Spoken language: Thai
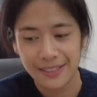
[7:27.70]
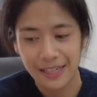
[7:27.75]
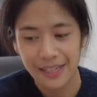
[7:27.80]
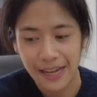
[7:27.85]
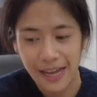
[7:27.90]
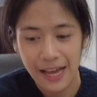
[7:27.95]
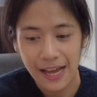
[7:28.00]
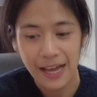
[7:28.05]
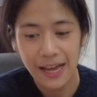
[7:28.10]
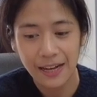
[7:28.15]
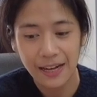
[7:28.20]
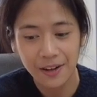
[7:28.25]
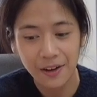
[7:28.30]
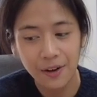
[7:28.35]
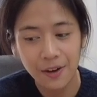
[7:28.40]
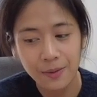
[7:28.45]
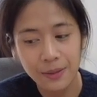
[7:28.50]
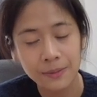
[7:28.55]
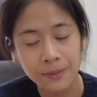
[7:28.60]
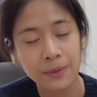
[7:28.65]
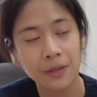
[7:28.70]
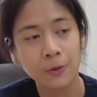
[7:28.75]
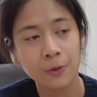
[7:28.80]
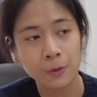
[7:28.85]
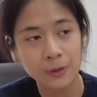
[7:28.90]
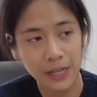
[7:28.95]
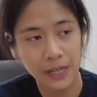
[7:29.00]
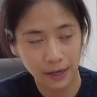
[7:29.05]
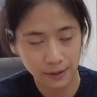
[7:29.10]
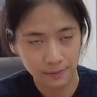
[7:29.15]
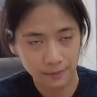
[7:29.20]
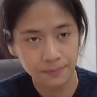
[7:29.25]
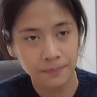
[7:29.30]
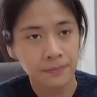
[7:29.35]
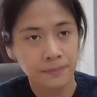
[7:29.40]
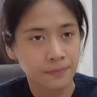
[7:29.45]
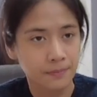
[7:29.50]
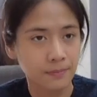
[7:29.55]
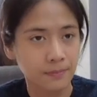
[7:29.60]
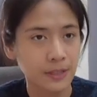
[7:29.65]
ล่าก็เพิ่งมารู้จัก
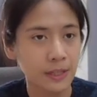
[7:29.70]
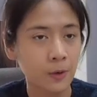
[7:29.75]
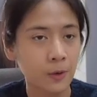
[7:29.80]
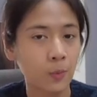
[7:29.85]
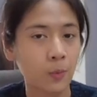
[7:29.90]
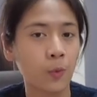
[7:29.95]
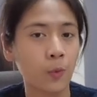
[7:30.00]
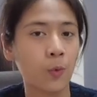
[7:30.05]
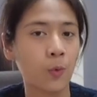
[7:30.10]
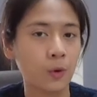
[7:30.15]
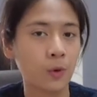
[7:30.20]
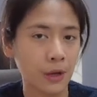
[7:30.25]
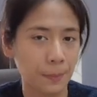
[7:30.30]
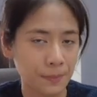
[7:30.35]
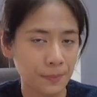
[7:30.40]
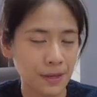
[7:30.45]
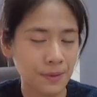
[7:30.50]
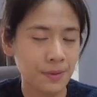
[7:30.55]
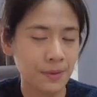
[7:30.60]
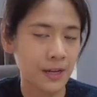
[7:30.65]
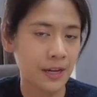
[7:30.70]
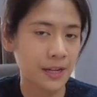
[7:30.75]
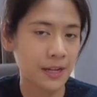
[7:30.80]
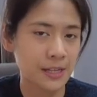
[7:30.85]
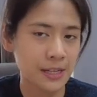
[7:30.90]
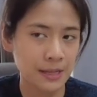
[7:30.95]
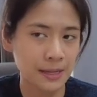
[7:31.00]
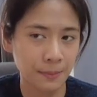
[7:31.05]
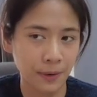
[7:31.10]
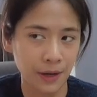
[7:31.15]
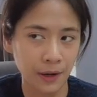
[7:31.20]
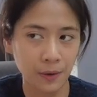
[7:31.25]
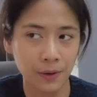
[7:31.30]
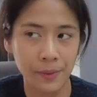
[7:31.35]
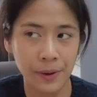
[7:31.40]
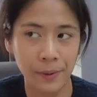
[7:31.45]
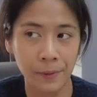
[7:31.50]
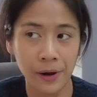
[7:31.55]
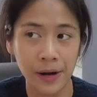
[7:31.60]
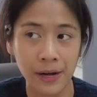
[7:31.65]
พี่ลูมูกับพี่ ๆ ในทีมา
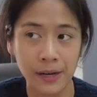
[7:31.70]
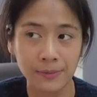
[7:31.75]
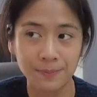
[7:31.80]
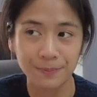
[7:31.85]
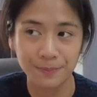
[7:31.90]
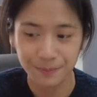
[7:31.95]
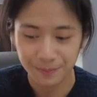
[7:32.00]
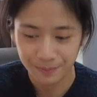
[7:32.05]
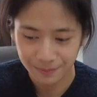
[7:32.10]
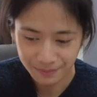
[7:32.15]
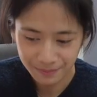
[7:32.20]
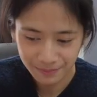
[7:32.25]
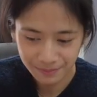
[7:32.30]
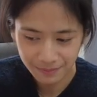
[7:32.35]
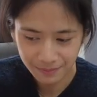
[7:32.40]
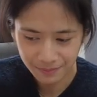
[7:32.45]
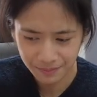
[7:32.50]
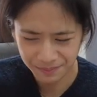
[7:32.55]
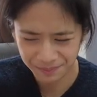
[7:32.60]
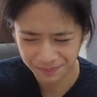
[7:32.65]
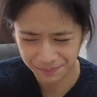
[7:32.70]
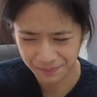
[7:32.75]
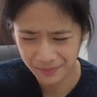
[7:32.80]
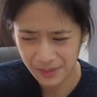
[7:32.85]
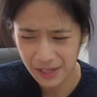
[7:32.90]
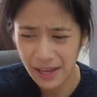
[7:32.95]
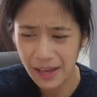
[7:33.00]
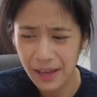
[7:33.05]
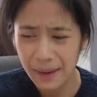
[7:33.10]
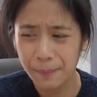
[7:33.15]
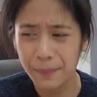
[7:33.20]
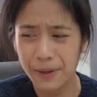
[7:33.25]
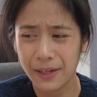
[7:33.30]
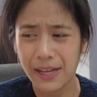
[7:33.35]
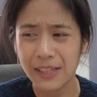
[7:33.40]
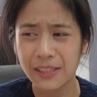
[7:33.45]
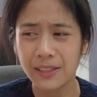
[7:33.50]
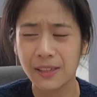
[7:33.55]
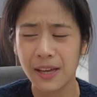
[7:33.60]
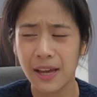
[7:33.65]
ว่าแบบว่า เหมื
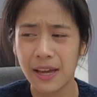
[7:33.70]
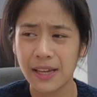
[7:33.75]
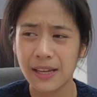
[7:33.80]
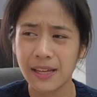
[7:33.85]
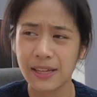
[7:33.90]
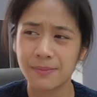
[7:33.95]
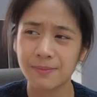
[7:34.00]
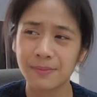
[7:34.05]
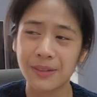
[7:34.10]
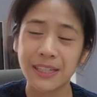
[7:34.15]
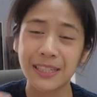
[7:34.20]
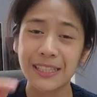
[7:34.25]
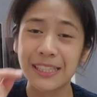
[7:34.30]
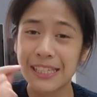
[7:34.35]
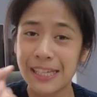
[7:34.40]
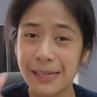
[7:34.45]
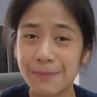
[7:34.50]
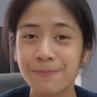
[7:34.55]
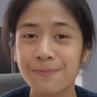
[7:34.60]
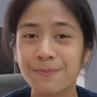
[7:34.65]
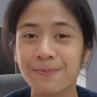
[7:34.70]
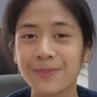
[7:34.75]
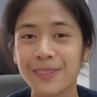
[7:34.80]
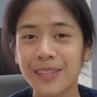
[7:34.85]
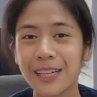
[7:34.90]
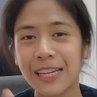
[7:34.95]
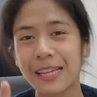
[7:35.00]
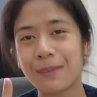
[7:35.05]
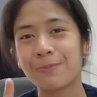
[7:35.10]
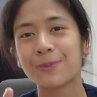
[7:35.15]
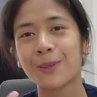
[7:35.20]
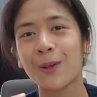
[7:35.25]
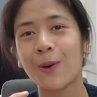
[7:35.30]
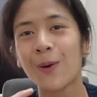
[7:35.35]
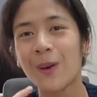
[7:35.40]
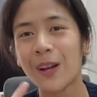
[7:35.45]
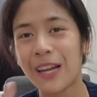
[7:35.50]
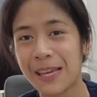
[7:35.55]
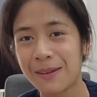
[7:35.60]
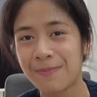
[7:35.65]
อนไอไอเหมือนคลิปคลิป
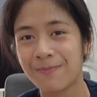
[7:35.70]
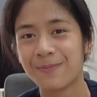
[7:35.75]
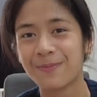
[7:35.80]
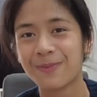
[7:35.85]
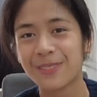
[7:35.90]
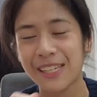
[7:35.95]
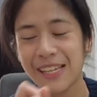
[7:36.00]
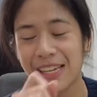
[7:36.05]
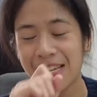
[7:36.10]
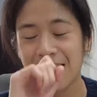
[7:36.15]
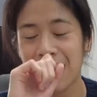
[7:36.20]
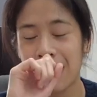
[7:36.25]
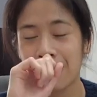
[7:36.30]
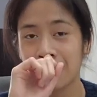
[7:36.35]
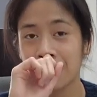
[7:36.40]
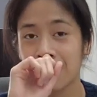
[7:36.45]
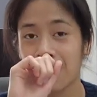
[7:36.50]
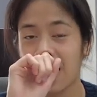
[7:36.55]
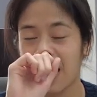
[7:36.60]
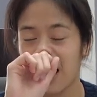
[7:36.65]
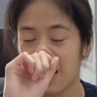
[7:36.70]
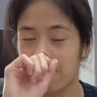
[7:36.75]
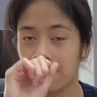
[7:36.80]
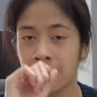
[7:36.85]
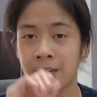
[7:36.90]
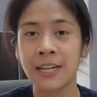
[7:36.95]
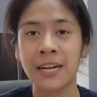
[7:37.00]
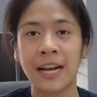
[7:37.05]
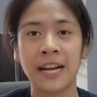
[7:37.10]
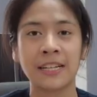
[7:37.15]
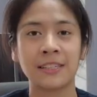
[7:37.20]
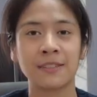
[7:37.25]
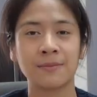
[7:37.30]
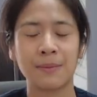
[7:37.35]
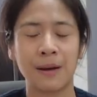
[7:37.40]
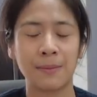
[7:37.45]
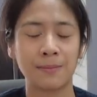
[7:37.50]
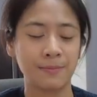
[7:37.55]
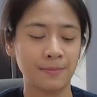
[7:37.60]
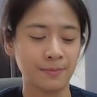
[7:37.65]
โต๊ะริมที่ล่าเพิ่ง cover กัน
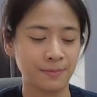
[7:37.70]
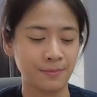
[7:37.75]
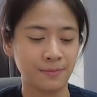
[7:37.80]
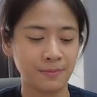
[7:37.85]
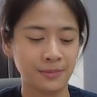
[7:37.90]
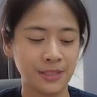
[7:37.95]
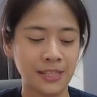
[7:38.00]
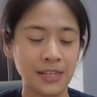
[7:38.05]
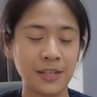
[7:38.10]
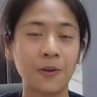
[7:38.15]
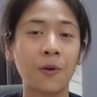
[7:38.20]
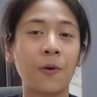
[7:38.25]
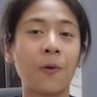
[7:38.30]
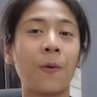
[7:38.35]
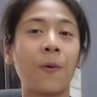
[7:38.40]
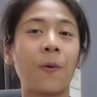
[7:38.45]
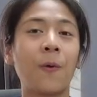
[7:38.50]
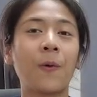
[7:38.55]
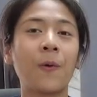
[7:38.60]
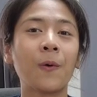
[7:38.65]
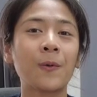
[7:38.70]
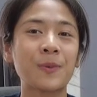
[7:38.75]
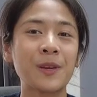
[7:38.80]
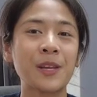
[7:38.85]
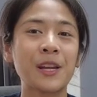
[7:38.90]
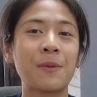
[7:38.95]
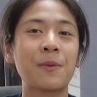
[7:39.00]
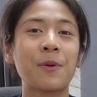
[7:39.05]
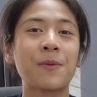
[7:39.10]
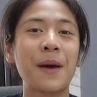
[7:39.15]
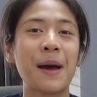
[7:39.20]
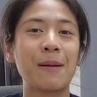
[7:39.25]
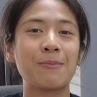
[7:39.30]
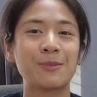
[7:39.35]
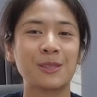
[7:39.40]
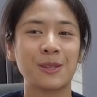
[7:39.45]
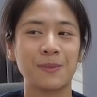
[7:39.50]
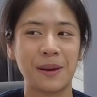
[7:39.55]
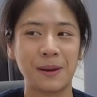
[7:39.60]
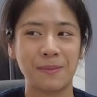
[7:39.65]
แบบจิโก้พี่ดับเบิลแบ
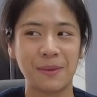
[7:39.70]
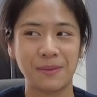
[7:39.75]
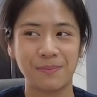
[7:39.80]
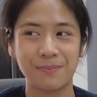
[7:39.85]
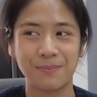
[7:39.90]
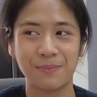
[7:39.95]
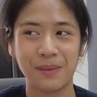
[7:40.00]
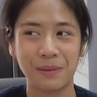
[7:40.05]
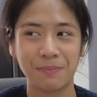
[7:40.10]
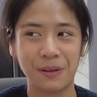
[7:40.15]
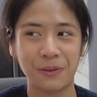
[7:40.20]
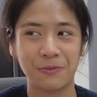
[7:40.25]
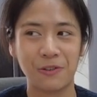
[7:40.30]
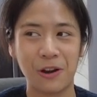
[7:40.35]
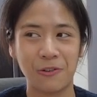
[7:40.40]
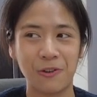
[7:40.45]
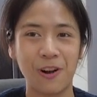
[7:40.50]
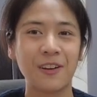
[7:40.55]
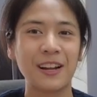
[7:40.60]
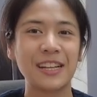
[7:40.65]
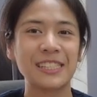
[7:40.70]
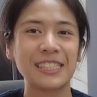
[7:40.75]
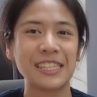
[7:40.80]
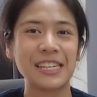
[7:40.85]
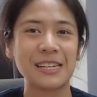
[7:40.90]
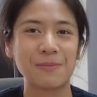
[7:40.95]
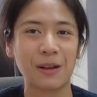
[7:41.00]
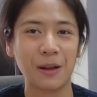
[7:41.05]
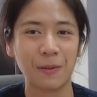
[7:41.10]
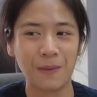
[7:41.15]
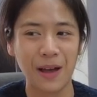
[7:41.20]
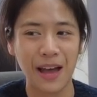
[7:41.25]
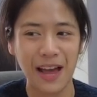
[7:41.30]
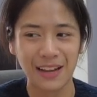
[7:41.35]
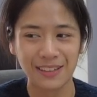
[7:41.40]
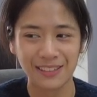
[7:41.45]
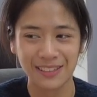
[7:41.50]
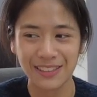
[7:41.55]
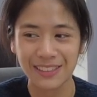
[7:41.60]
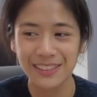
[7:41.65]
มใช่ไหมมันมันเป็นไวรัลในจีน
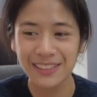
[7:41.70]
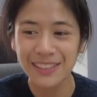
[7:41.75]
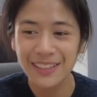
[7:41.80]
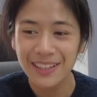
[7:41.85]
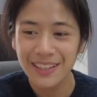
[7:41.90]
มากๆ ซึ่ง